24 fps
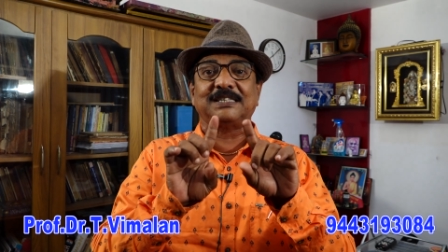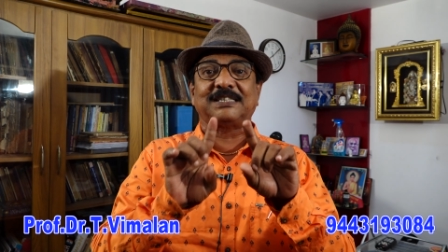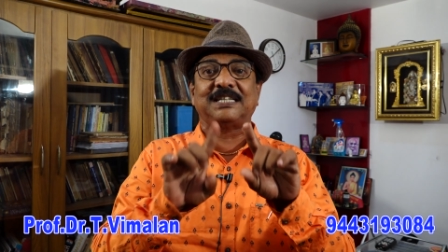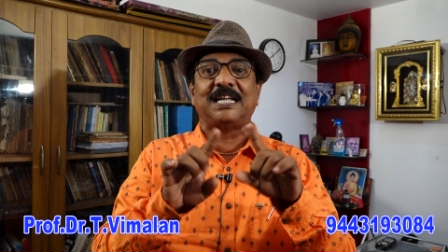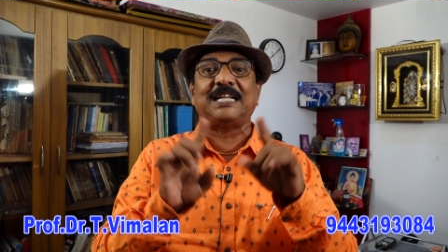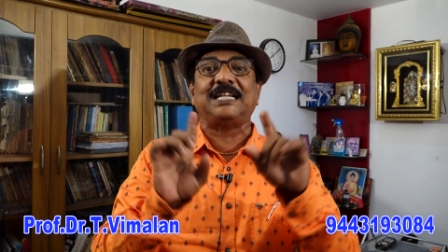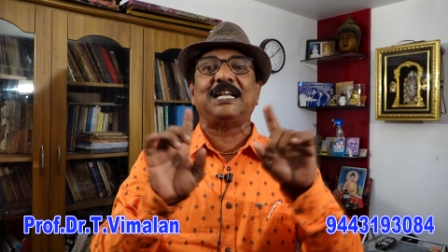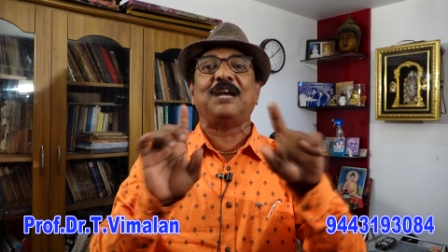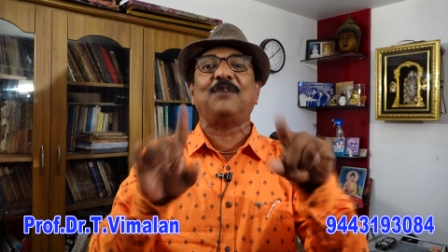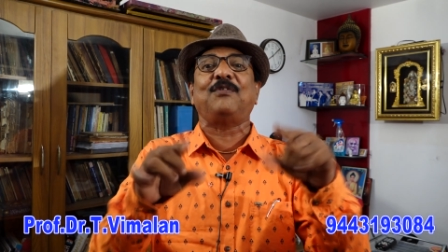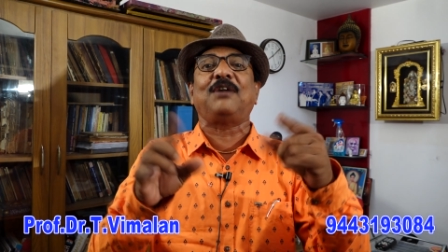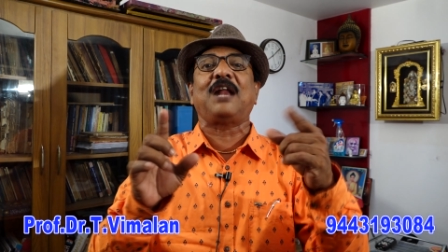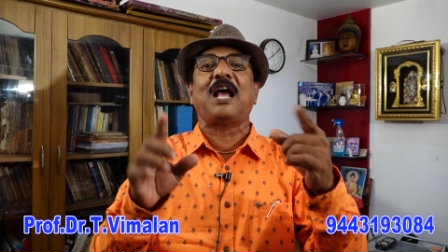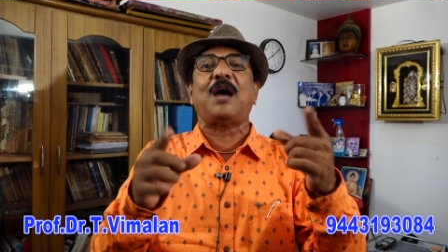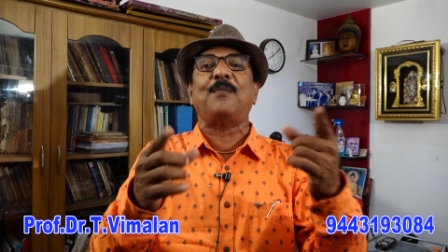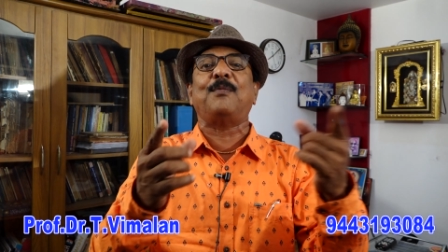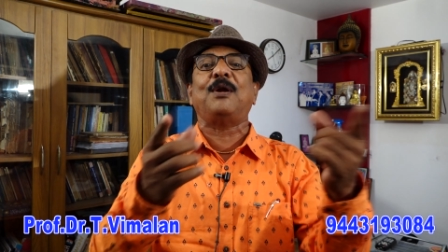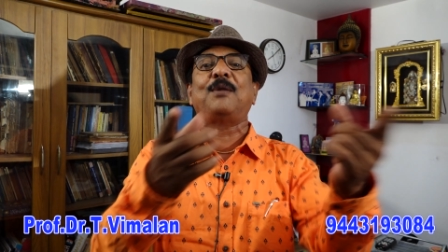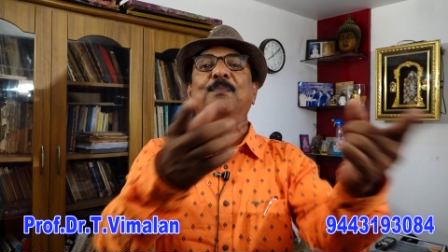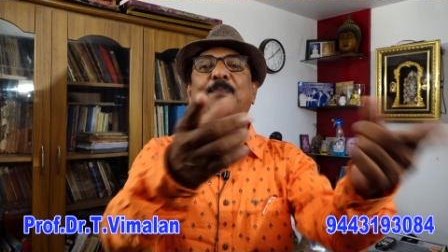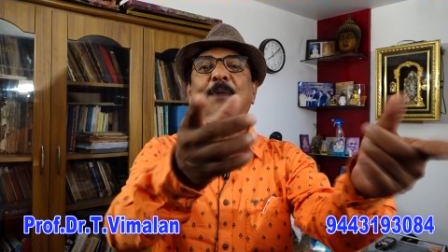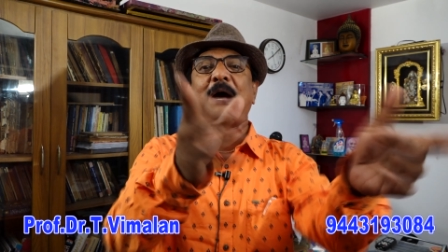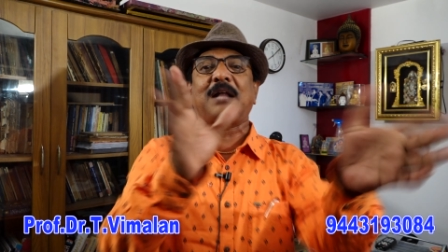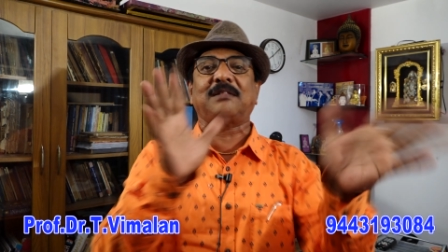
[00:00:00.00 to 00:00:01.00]
செய்ய
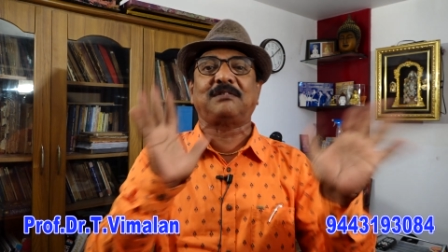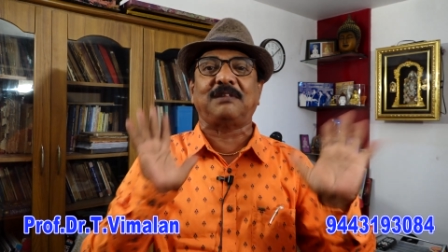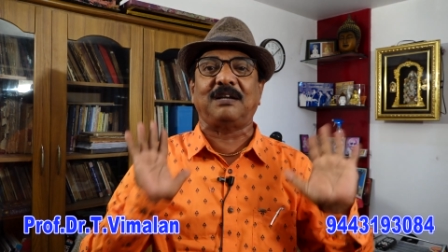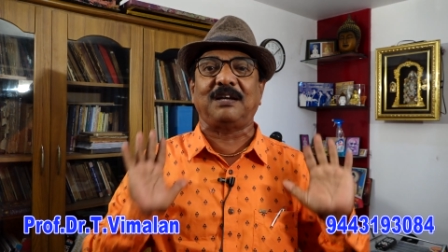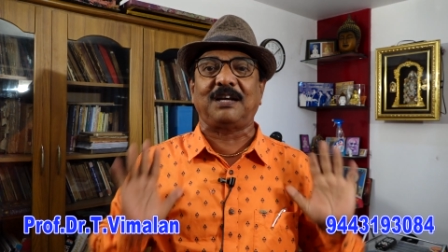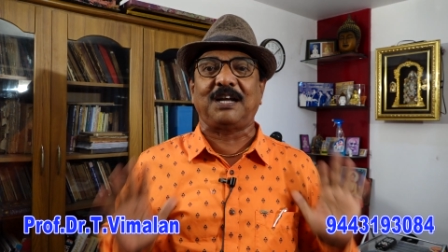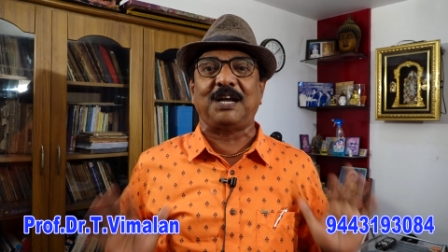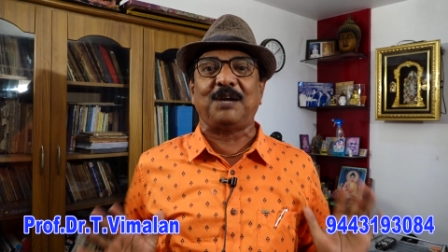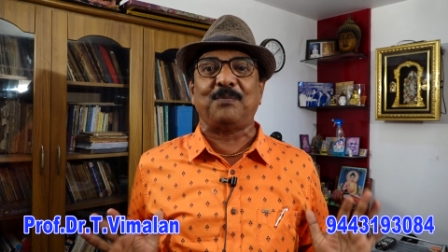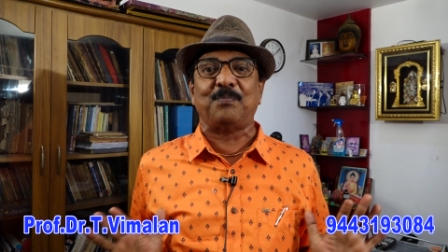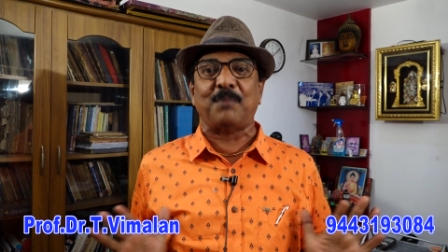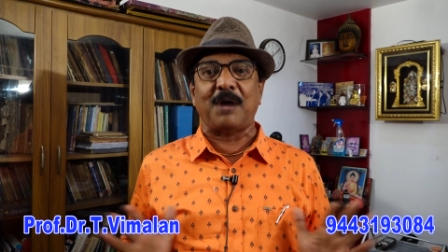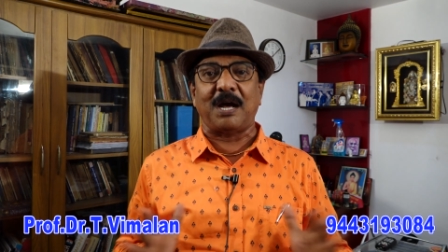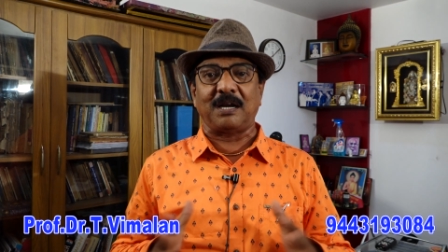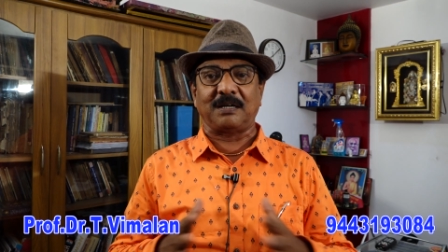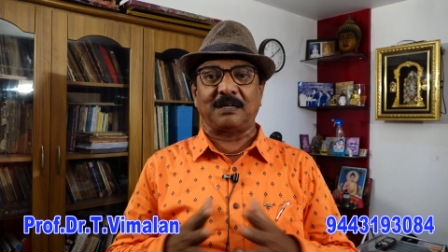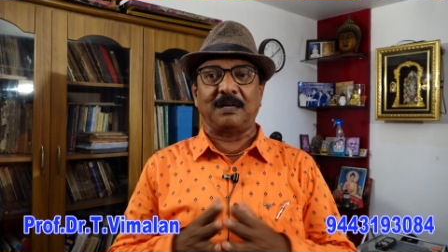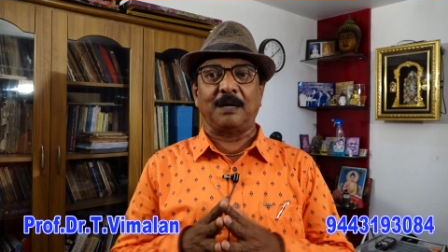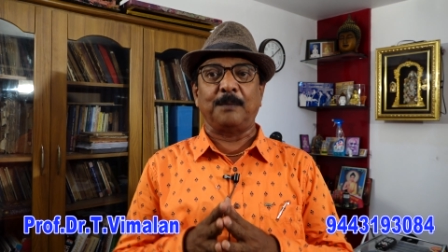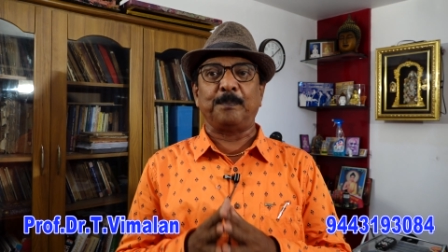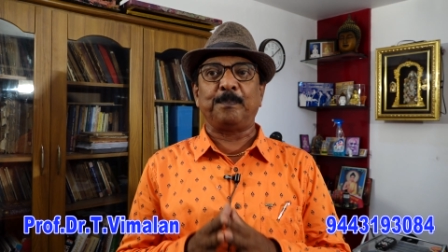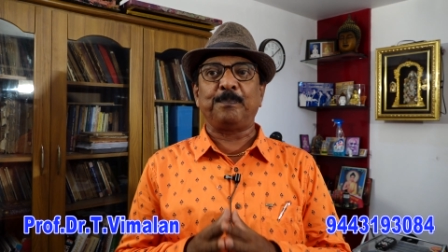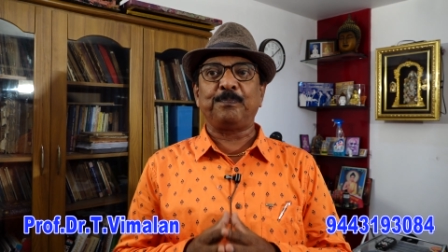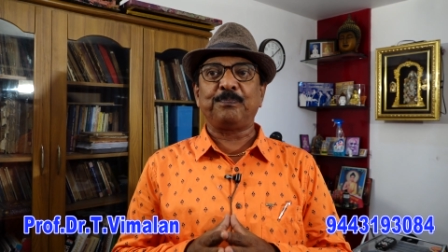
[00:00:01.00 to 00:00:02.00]
விடாமல் பார்த்துருக்குன்னு
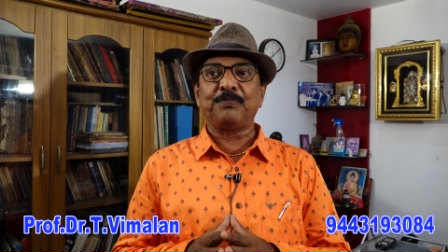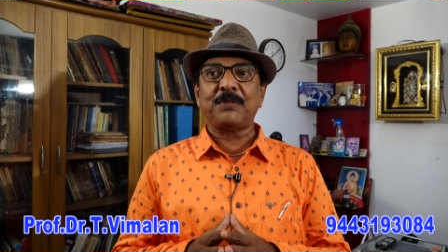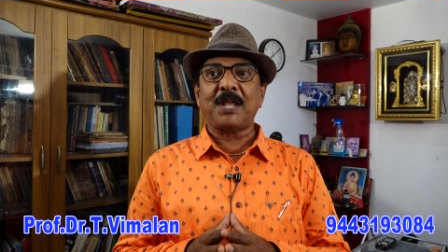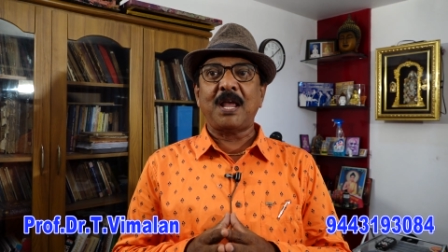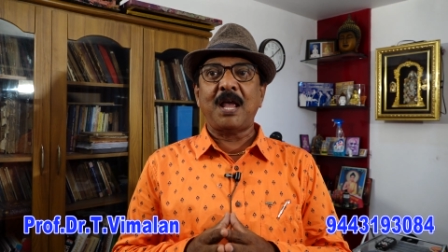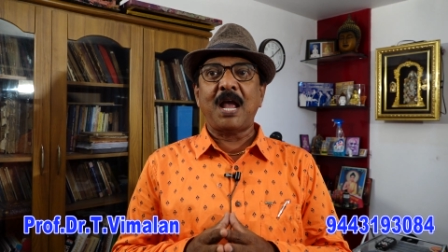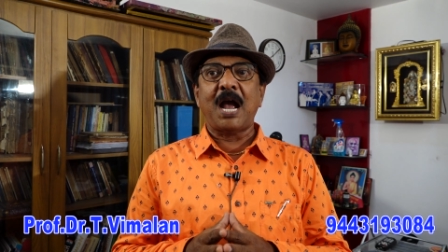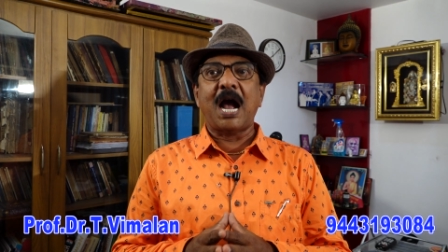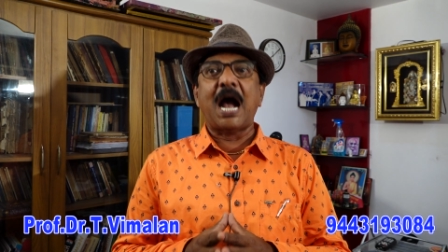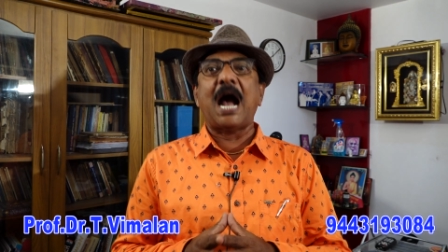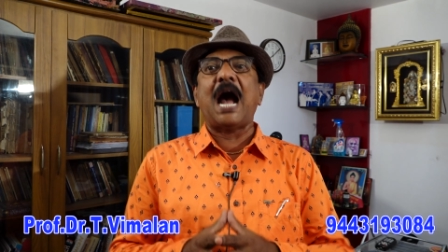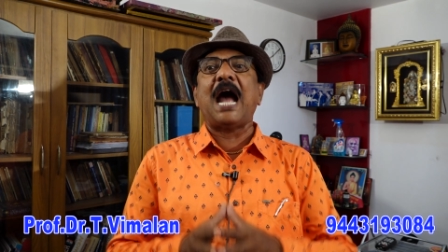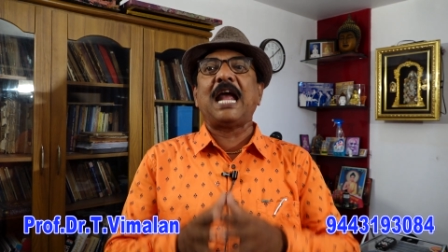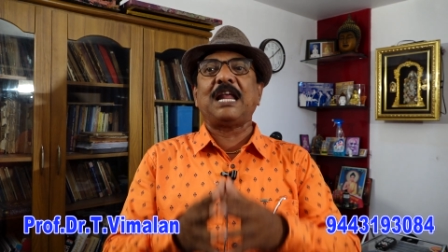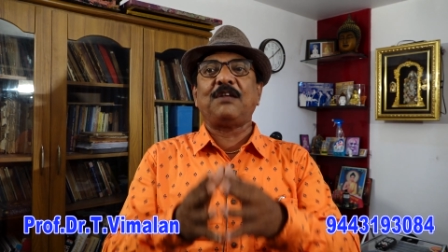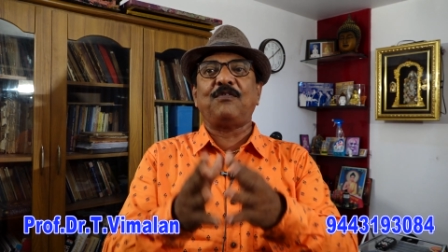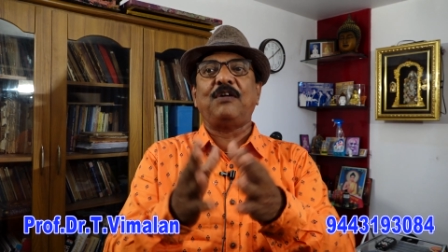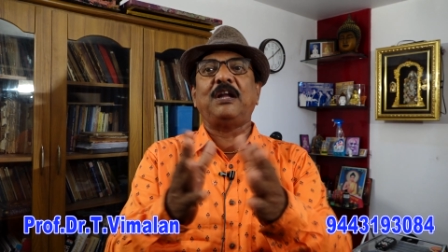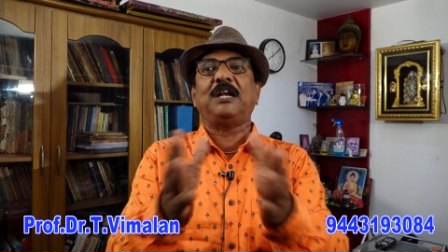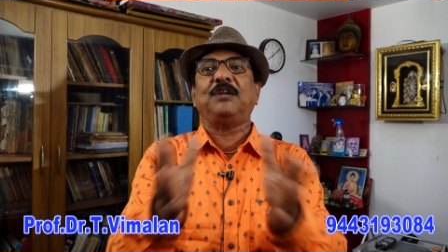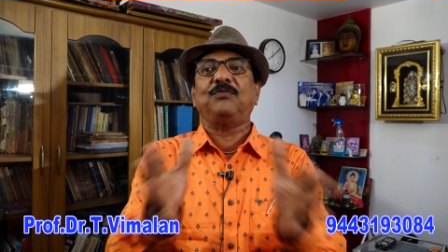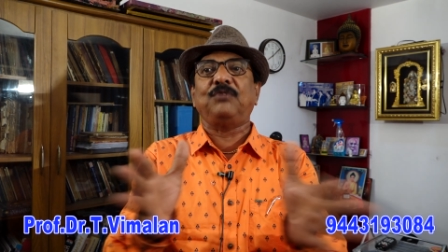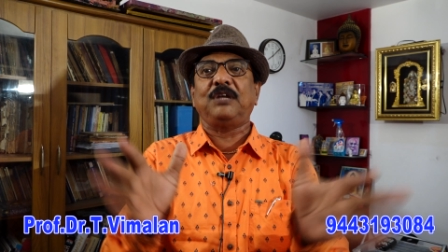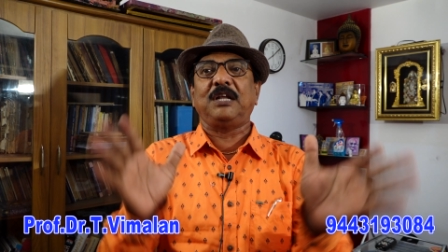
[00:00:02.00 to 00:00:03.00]
பாருங்கள்
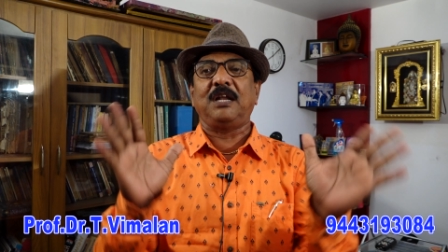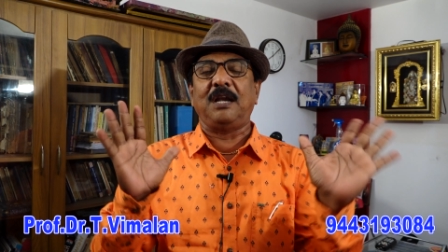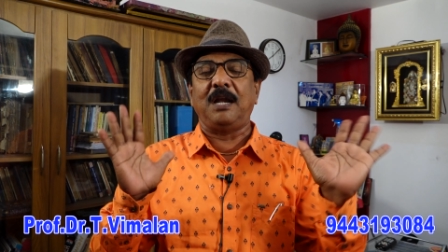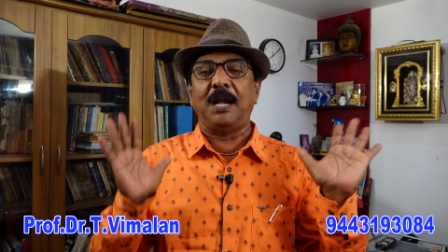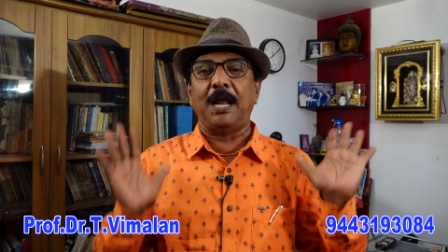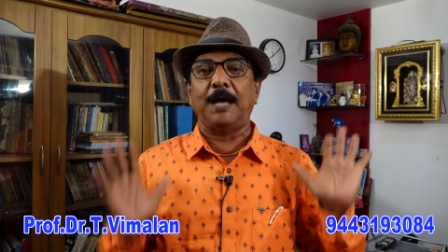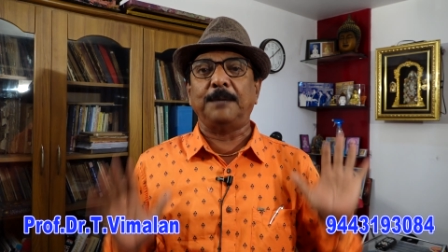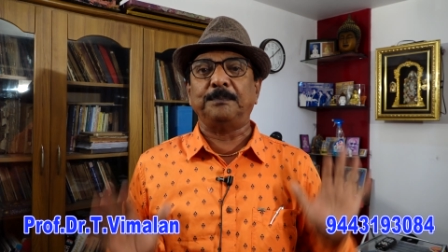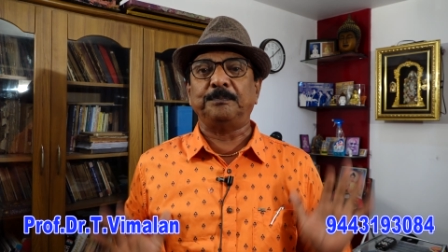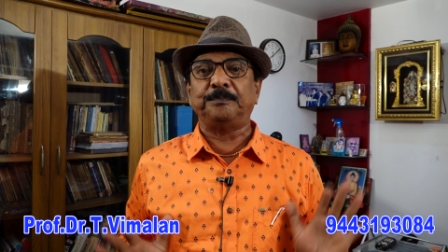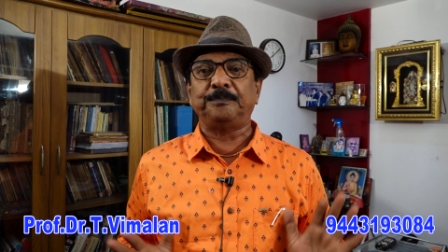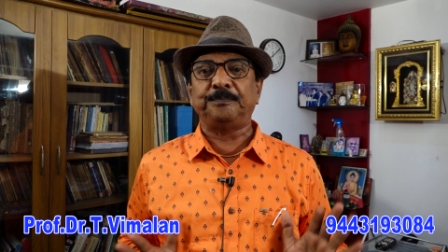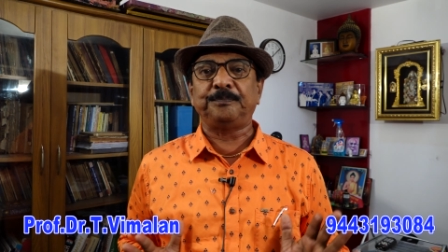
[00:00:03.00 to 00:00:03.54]
ஆய்வறிவு இல்லை